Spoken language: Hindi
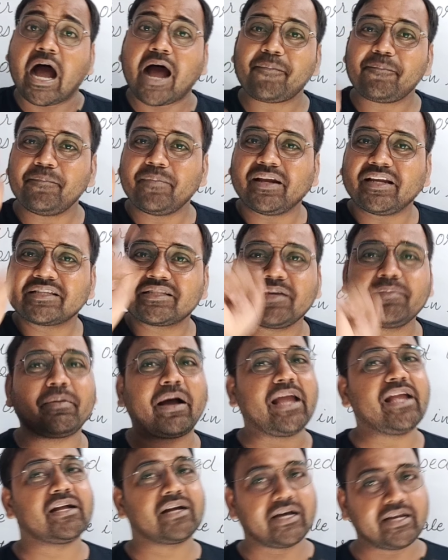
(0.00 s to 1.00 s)
आप मेरे से
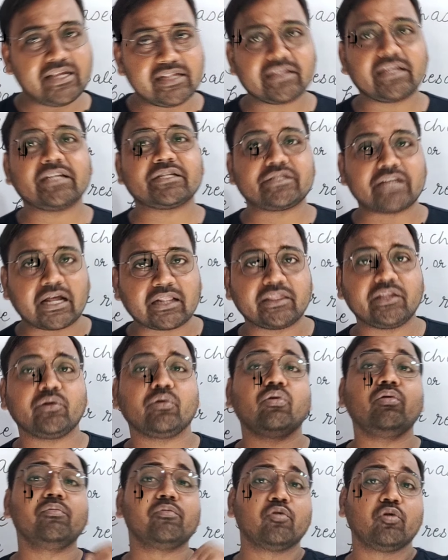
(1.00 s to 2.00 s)
बाइक खरीद के जाते
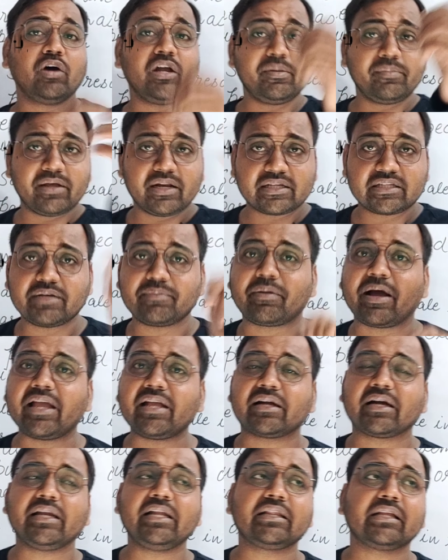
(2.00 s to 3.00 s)
हो मोहन मेरे से
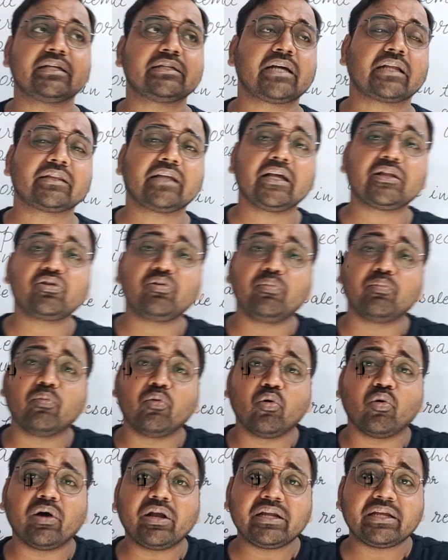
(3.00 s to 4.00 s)
बाइक खरीद के जाता है तो
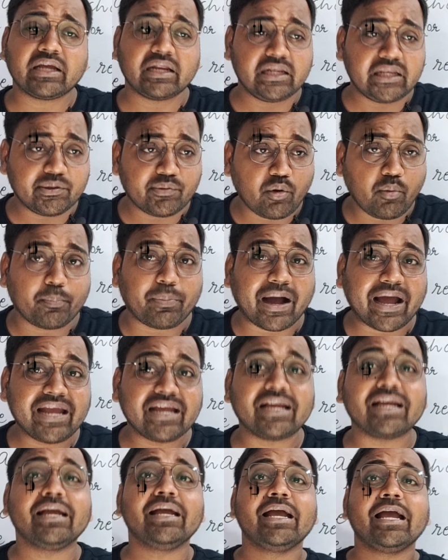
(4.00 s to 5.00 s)
मोहन के लिए वो
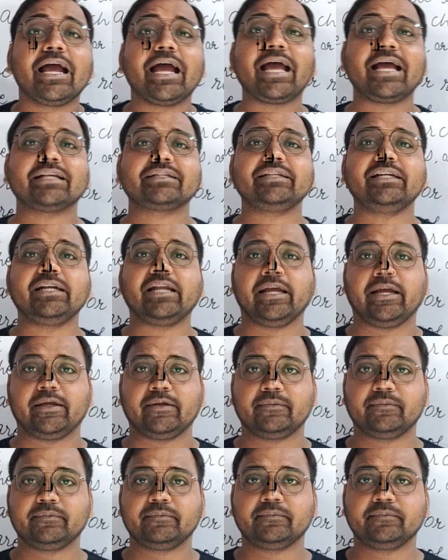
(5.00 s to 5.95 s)
बाइक एसेट है